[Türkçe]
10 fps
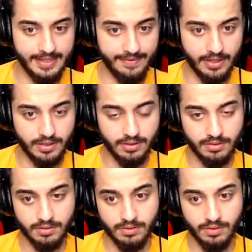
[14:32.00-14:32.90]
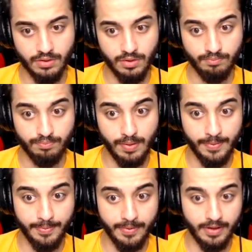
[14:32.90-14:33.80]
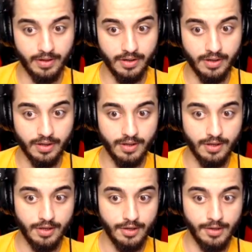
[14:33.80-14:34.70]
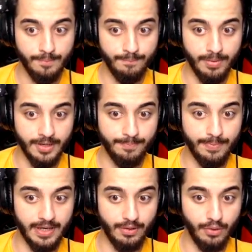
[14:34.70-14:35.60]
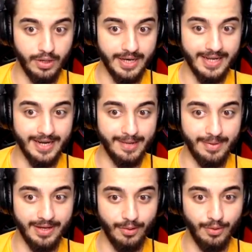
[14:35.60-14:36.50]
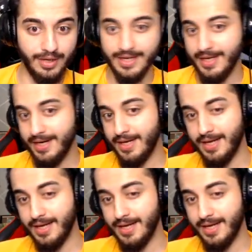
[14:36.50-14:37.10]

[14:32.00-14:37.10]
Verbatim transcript: de var. Baba. Bak bak olaylara bak olaylara